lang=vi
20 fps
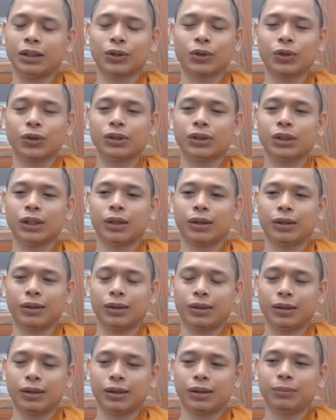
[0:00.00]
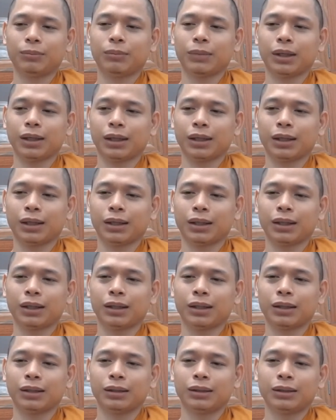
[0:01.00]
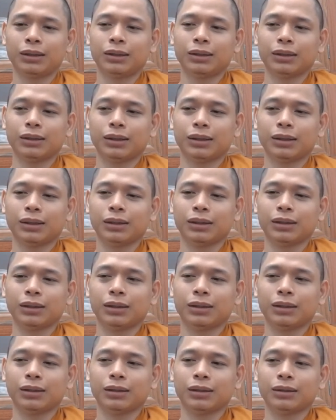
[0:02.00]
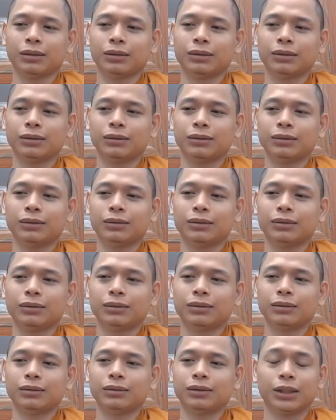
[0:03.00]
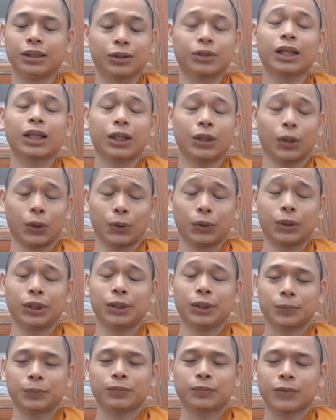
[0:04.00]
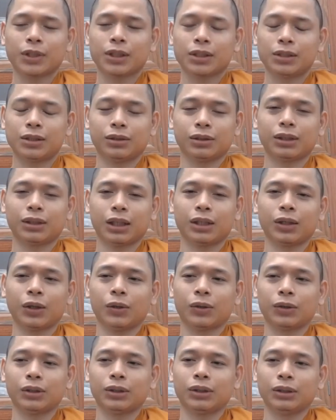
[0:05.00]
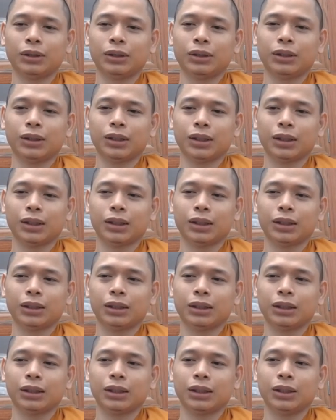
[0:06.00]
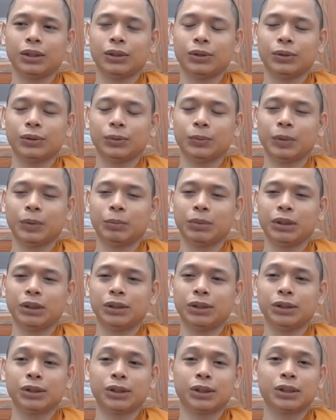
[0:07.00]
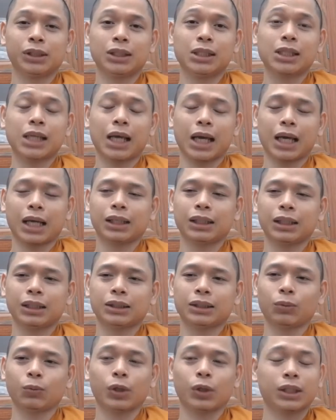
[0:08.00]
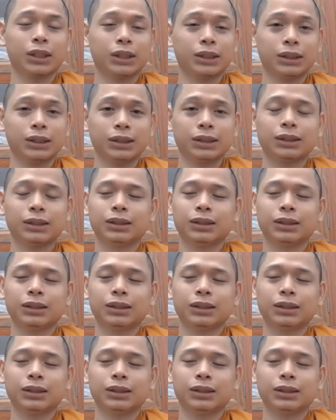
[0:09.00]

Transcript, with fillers: những con người đó mà à, sư có thay đổi sư có thay đổi à, những cái điều mà mình chưa có chính xác ở trong quá khứ